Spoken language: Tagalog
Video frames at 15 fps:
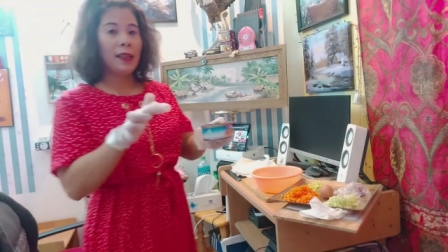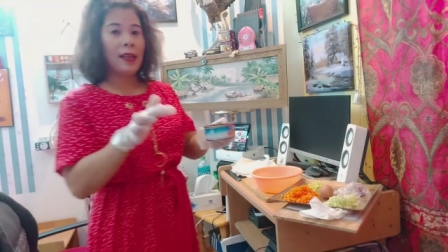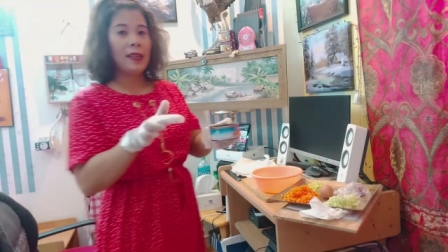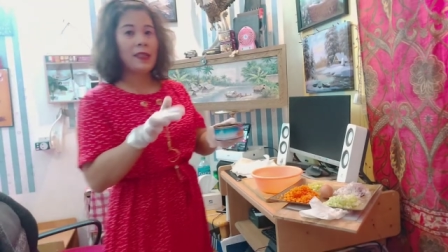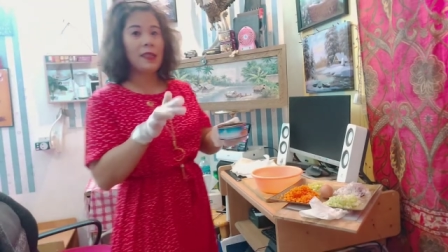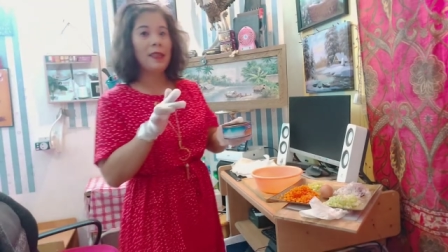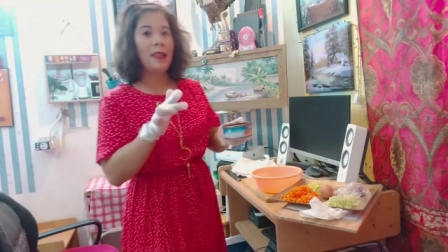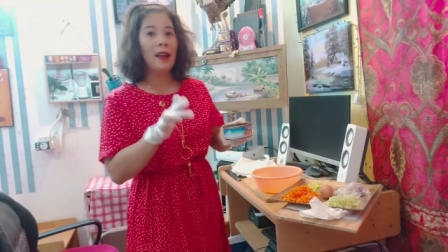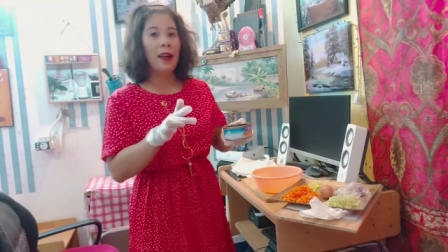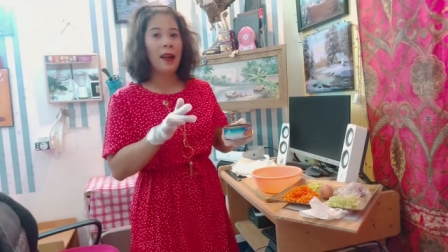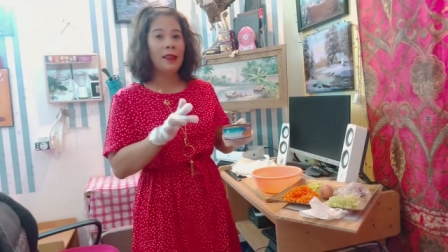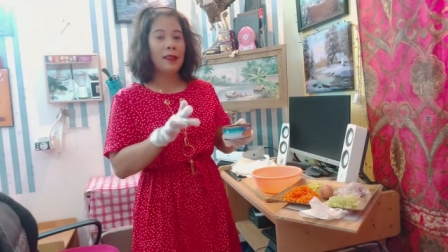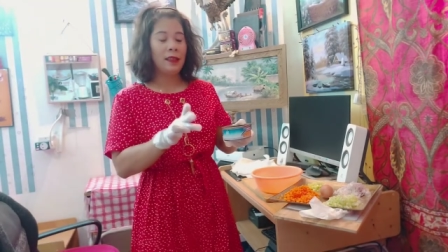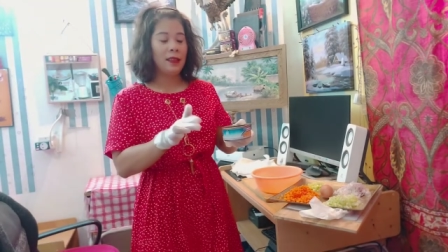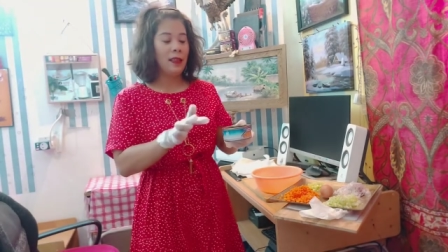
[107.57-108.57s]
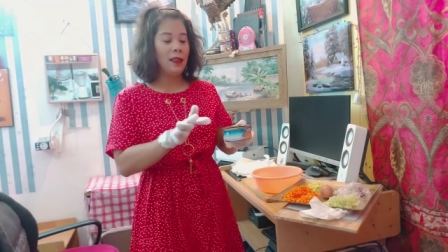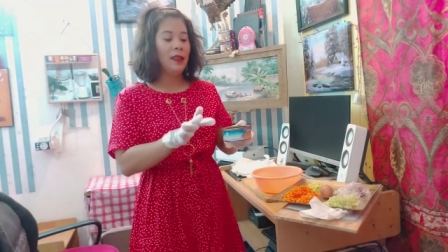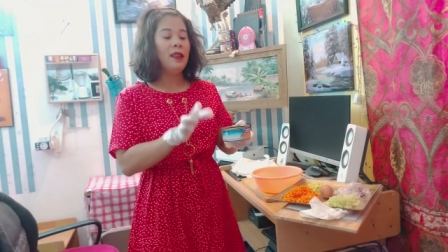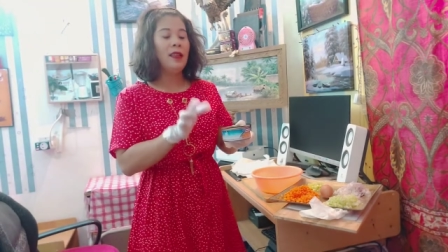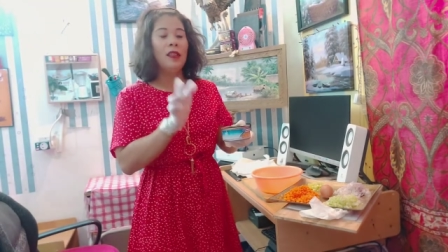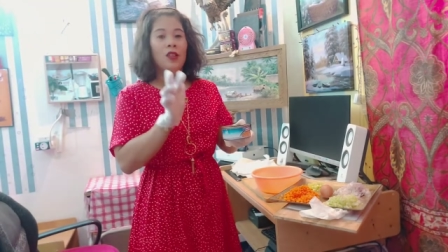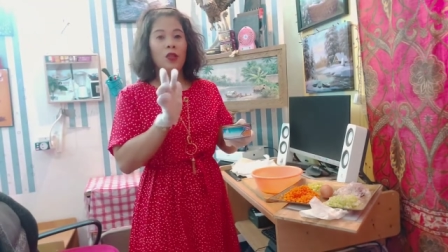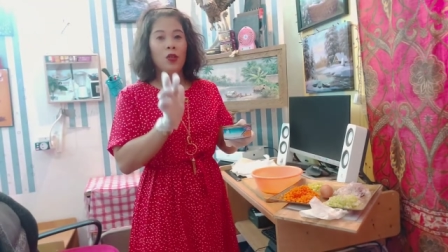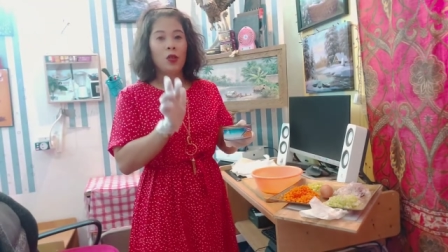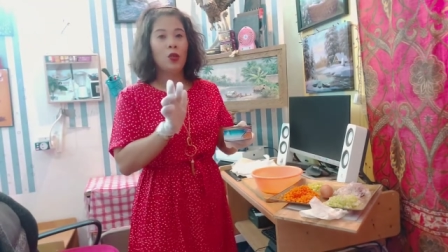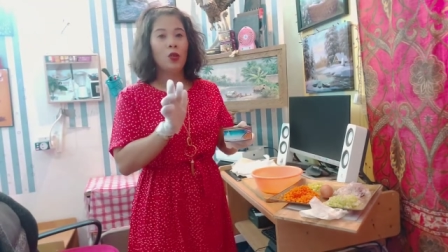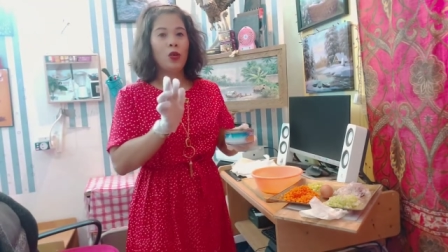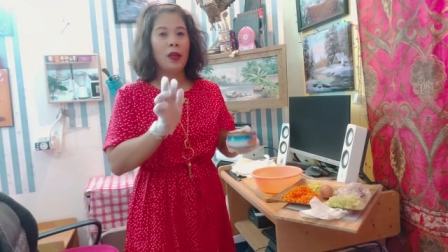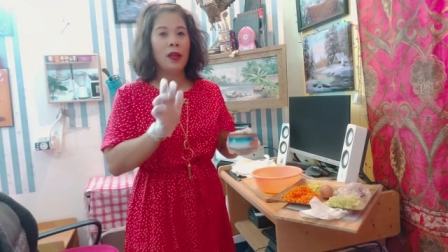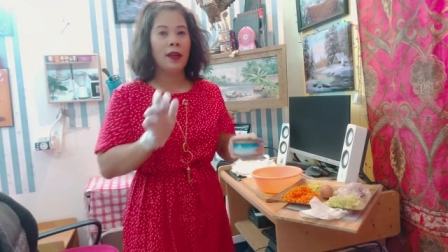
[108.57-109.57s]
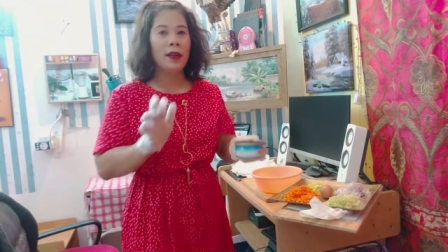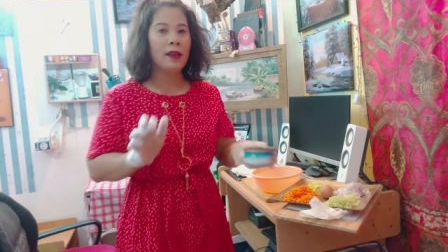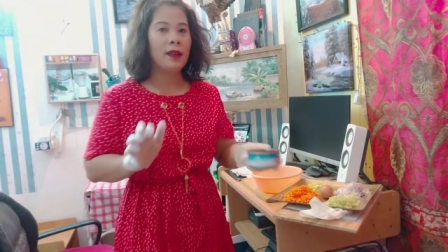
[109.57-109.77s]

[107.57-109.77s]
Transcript: katas ng ating tuna.